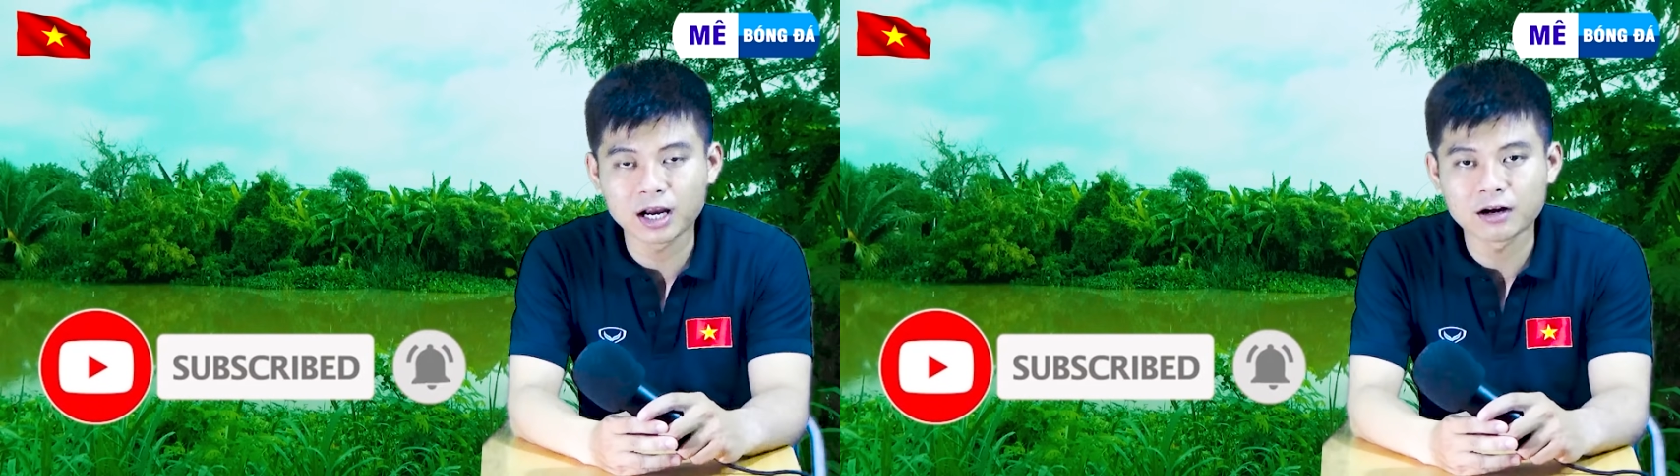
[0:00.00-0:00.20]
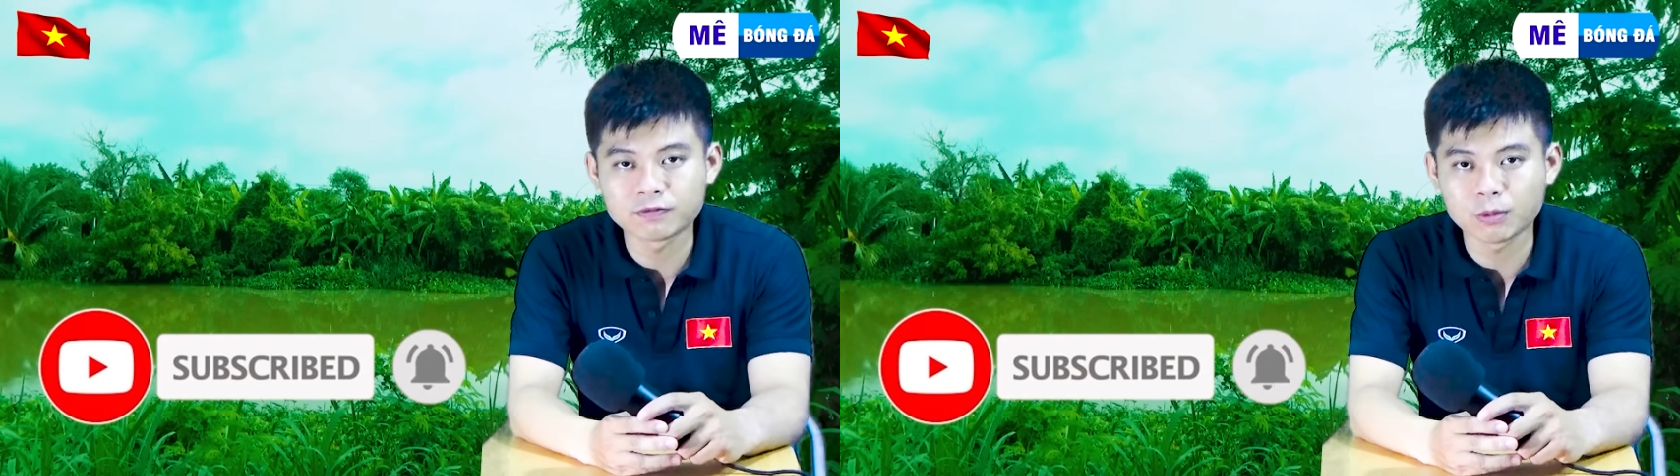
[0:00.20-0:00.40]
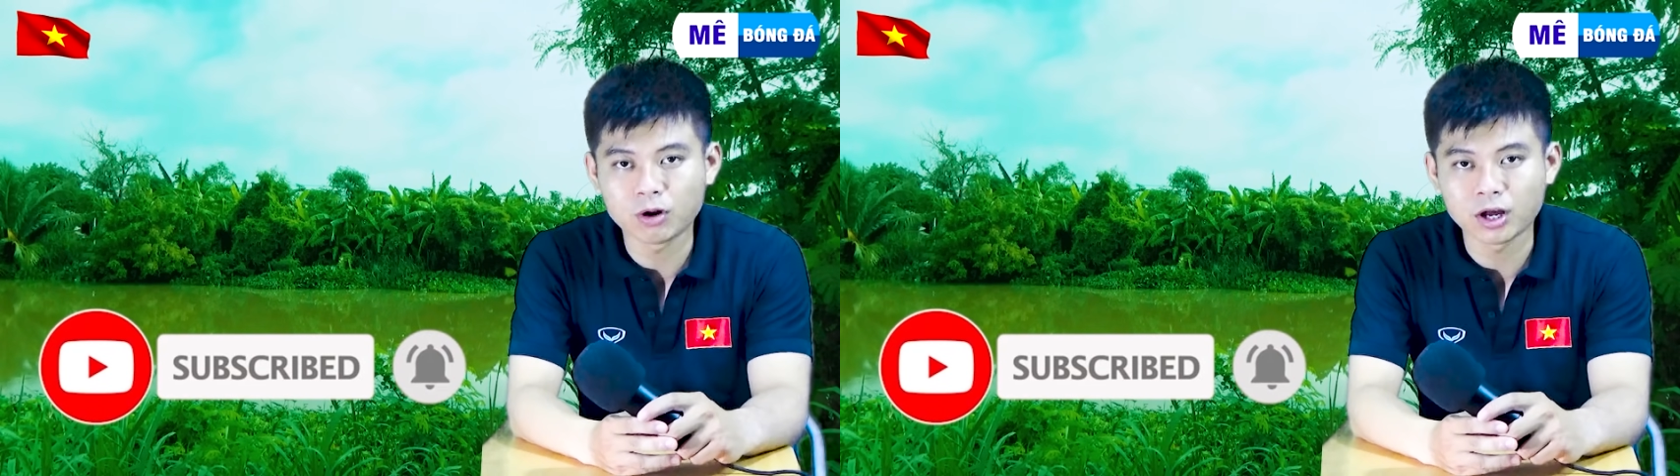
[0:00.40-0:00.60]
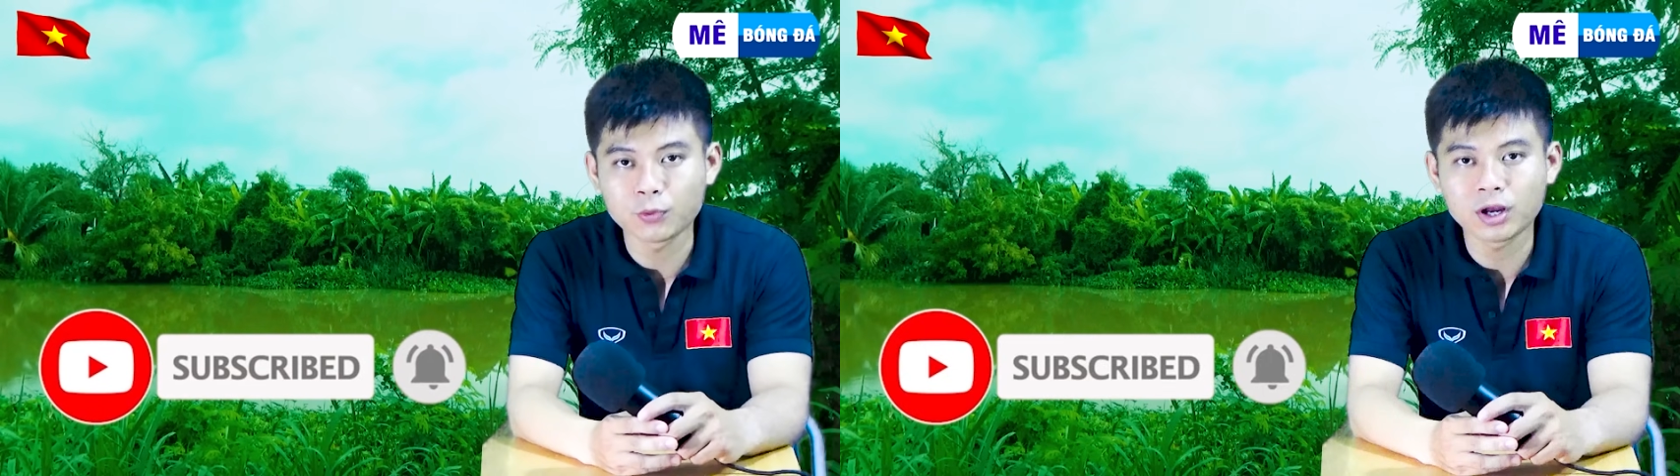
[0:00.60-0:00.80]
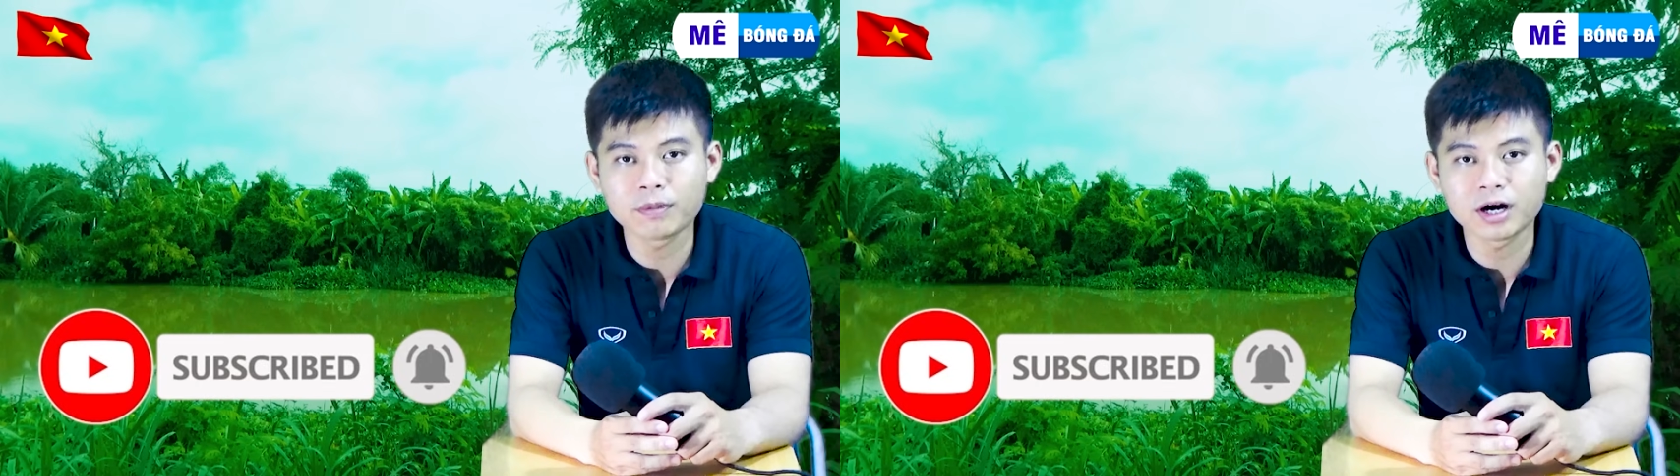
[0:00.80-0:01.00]
hạng vòng loại
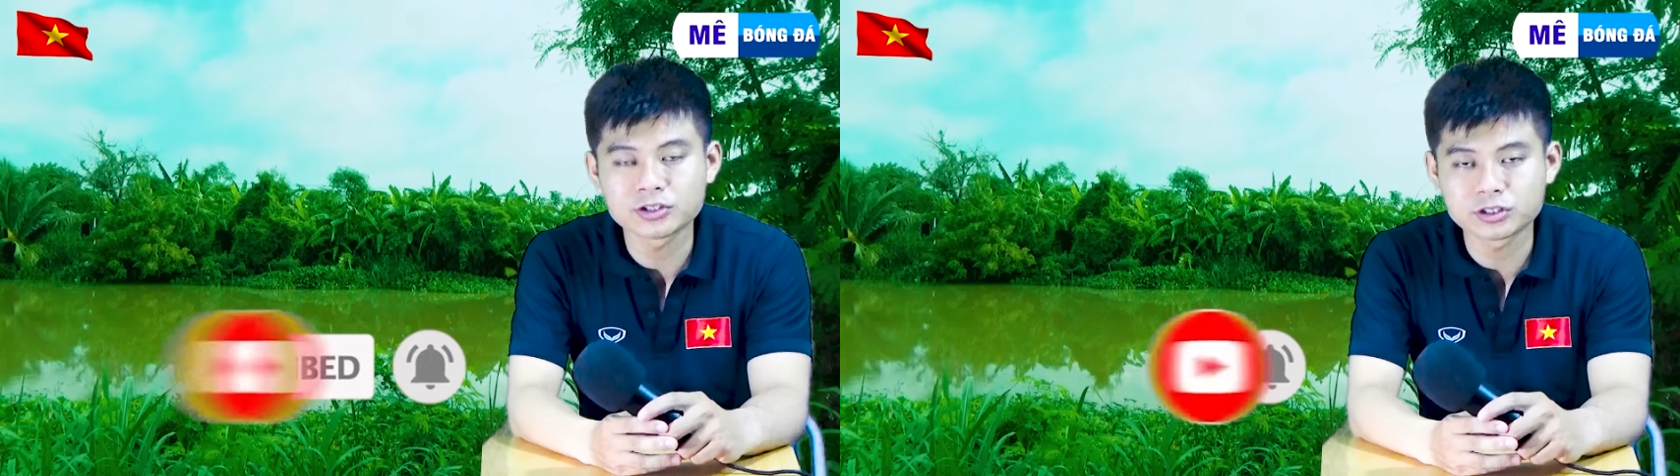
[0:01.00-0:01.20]
U23